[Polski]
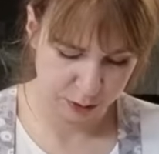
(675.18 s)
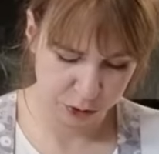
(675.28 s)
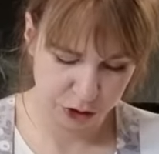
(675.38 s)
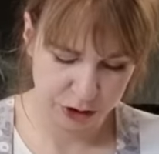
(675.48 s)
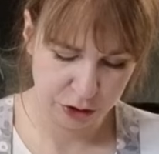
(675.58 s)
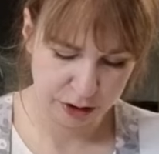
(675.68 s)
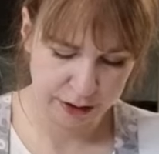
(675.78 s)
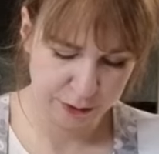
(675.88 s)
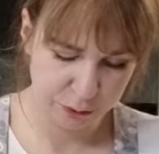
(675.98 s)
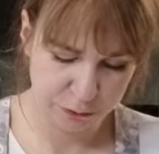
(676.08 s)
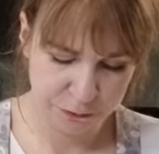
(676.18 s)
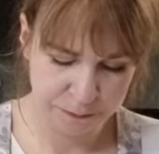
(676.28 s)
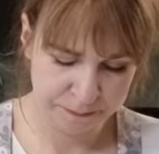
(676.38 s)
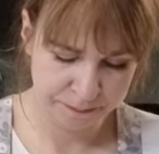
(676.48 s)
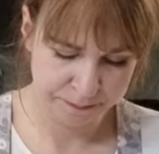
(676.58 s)
tu za dużo tych kotletów,
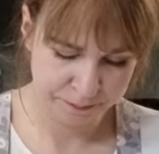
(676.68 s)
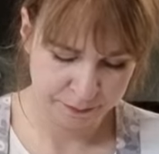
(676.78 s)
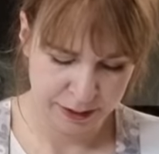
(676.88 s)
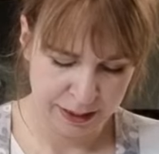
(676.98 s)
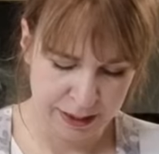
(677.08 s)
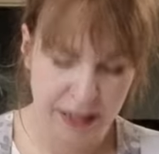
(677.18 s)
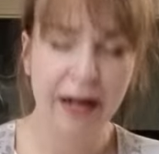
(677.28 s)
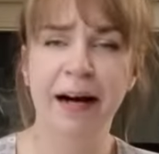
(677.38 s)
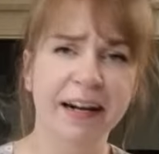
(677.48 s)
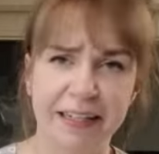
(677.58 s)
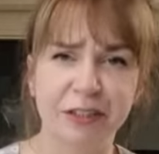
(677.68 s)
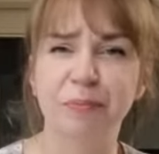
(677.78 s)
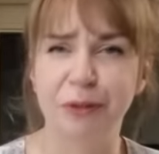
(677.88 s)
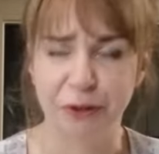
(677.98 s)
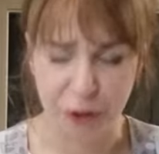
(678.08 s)
ale ja
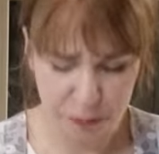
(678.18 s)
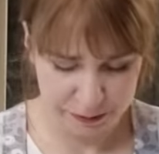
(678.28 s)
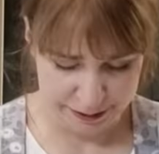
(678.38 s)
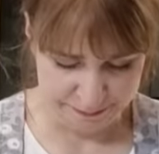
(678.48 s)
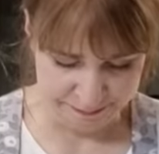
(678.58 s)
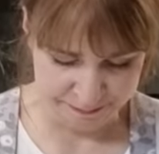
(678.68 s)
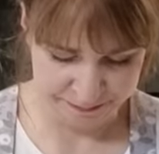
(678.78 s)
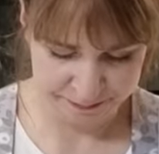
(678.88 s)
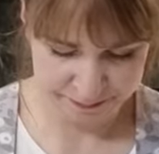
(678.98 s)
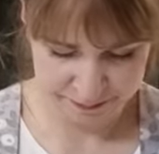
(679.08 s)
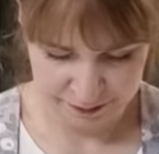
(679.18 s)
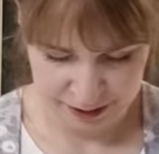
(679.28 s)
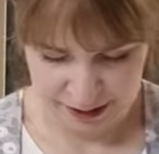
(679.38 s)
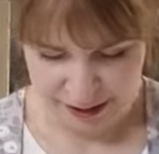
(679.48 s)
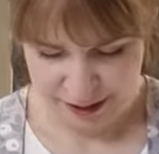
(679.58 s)
sobie dorobię.
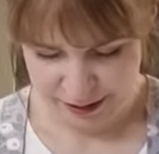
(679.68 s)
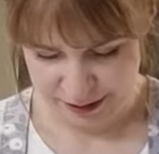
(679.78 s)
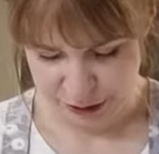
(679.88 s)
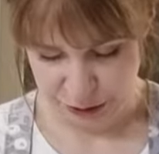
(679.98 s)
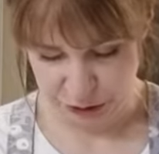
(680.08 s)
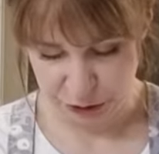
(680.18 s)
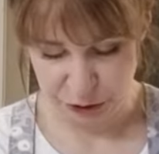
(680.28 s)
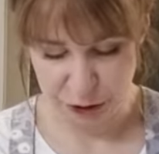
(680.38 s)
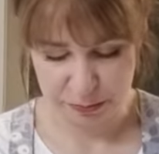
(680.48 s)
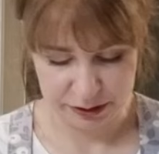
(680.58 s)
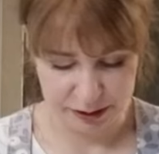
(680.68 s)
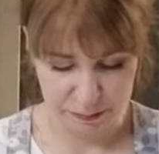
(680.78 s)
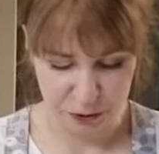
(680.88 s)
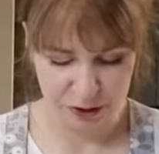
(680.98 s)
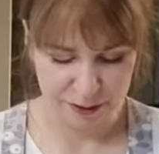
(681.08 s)
Jak już skończymy
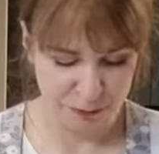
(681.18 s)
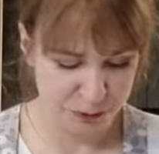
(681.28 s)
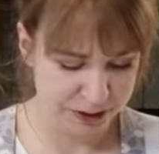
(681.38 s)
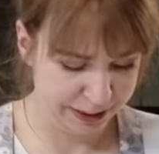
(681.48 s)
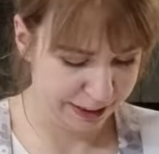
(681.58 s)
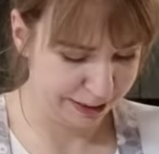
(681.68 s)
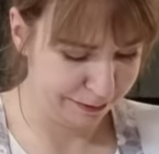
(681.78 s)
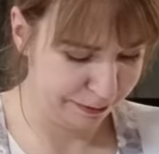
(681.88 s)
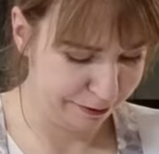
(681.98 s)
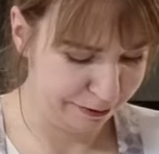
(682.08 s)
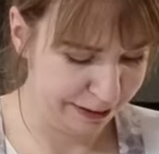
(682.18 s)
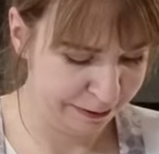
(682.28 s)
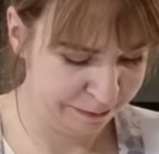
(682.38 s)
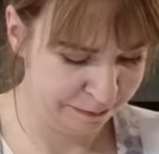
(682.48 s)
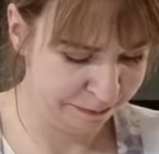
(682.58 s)
ten program kulinarny,
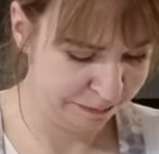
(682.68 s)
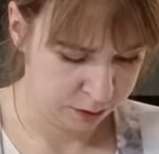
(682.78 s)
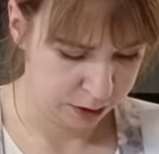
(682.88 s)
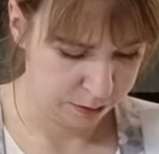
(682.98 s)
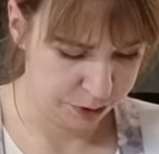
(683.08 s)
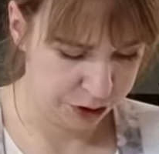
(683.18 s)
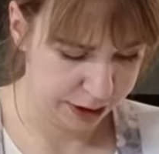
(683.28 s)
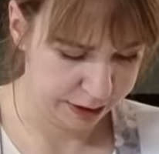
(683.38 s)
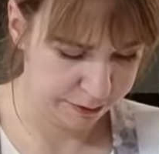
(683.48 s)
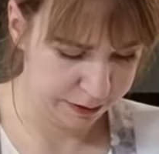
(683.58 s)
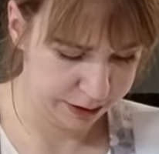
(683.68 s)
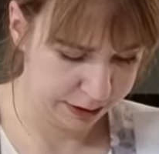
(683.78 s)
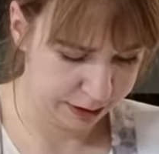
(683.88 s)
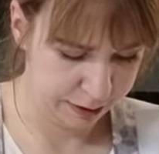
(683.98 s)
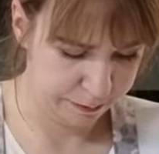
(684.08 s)
prawda? Staram się jak
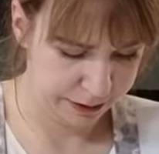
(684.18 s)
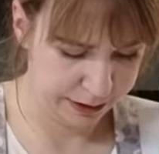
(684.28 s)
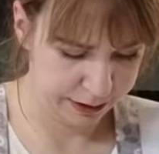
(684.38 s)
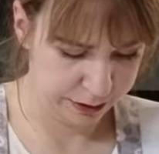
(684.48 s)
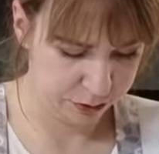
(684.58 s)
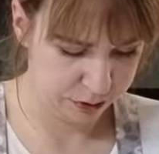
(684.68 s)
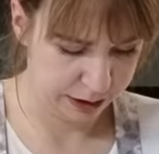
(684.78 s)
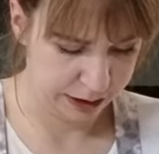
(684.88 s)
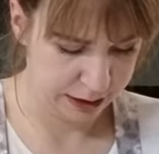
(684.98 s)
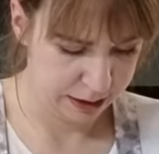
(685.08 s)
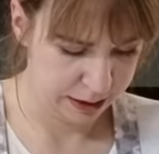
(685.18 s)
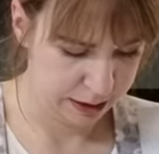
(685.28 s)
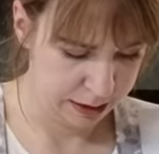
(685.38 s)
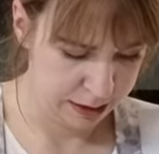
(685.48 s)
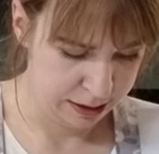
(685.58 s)
najwięcej tej panierki tutaj
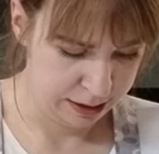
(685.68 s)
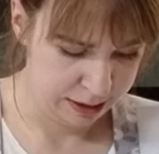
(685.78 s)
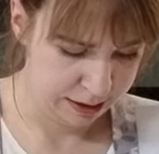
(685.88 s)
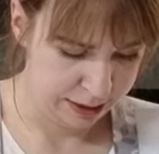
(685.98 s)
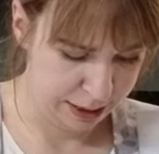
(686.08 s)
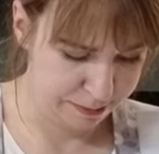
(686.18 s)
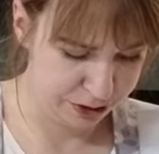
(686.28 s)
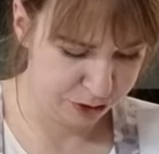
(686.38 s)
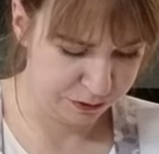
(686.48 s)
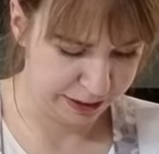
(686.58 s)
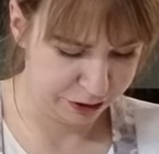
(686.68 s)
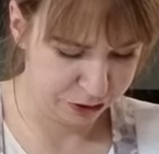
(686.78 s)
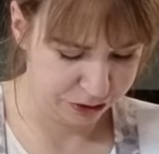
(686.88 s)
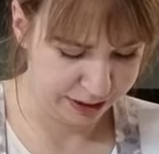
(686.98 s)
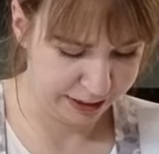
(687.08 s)
nabić w
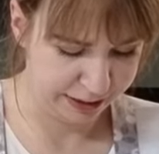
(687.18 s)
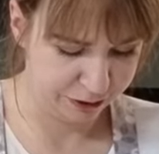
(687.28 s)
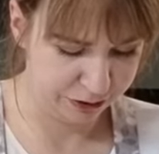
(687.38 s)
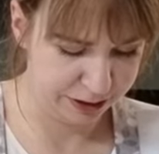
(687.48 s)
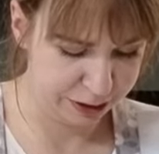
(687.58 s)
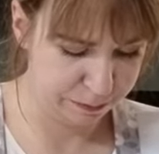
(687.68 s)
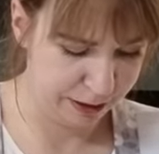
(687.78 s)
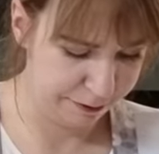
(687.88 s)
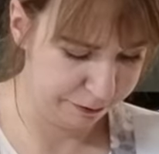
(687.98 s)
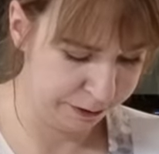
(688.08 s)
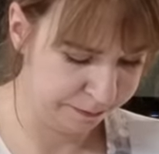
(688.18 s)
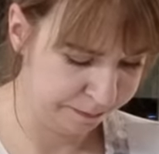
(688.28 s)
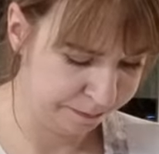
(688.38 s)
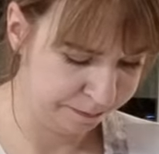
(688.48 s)
tego kotleta. To też sprawi,